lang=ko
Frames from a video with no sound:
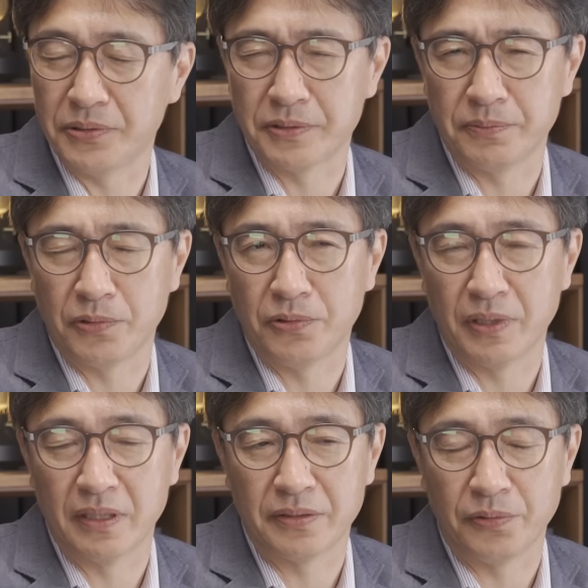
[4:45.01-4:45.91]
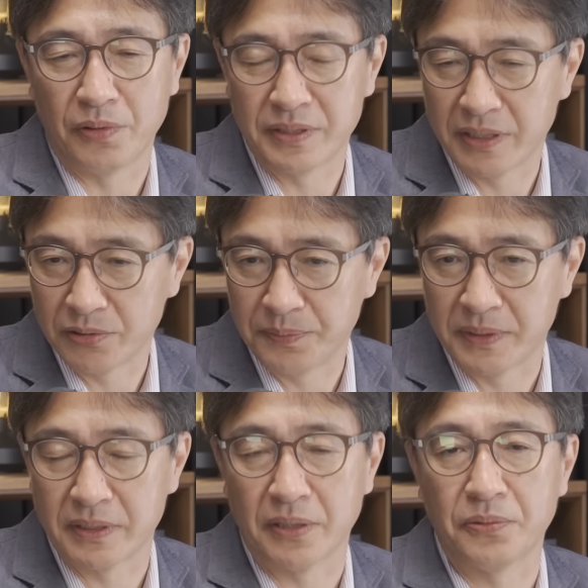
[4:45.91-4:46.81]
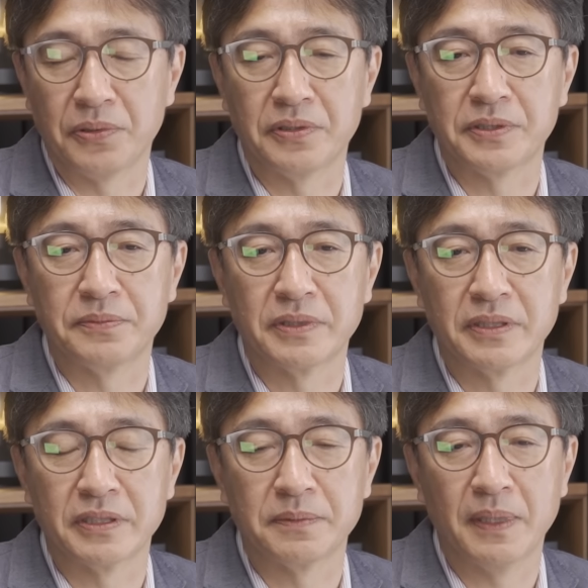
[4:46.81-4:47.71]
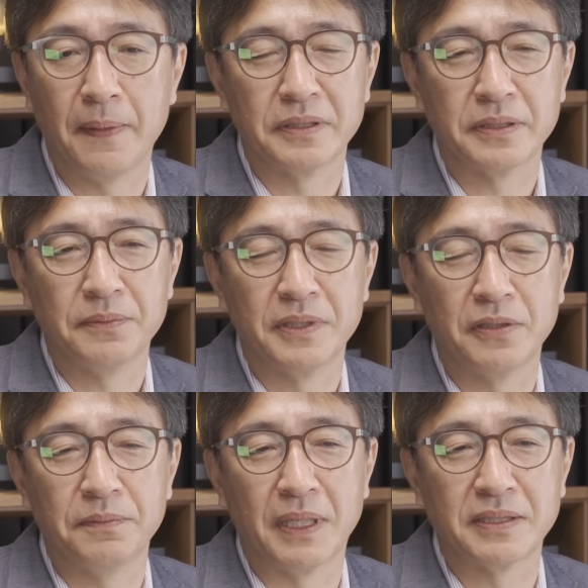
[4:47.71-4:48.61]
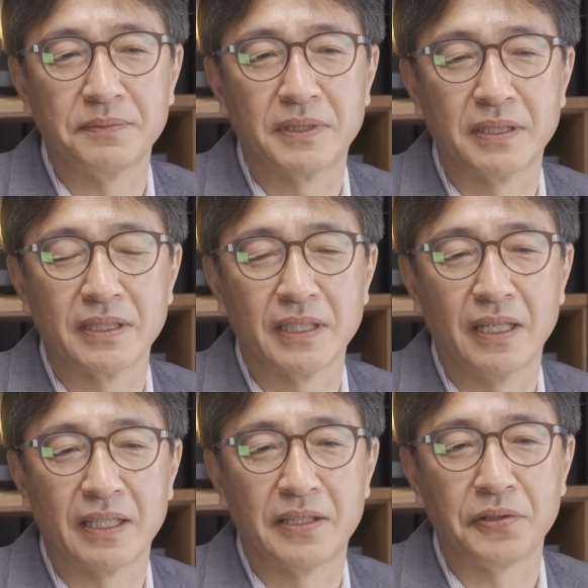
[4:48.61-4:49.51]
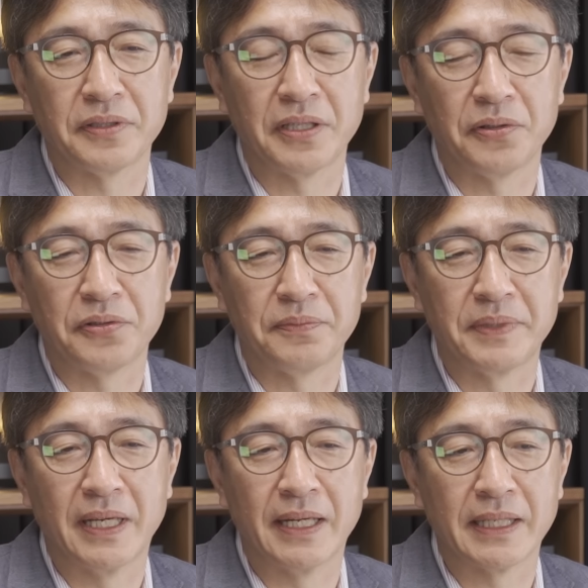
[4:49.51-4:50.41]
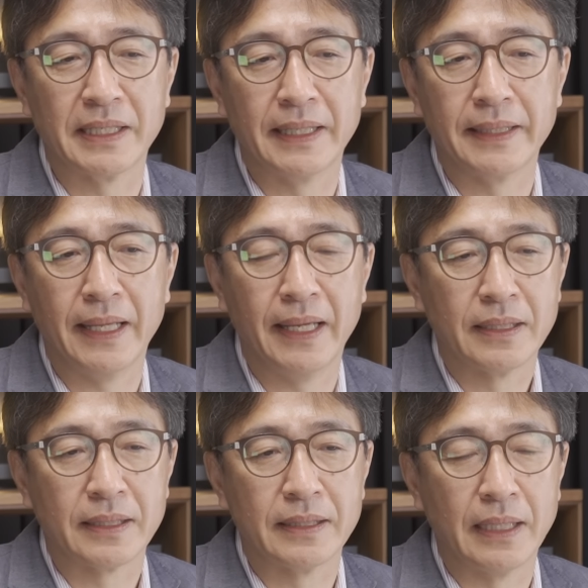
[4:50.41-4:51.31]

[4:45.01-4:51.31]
요즘 뭐 예를 들어 월세도 비싸고 이러신 분들이지만 참 이런 말씀 드리기가 기성세대로서 미안하긴 한데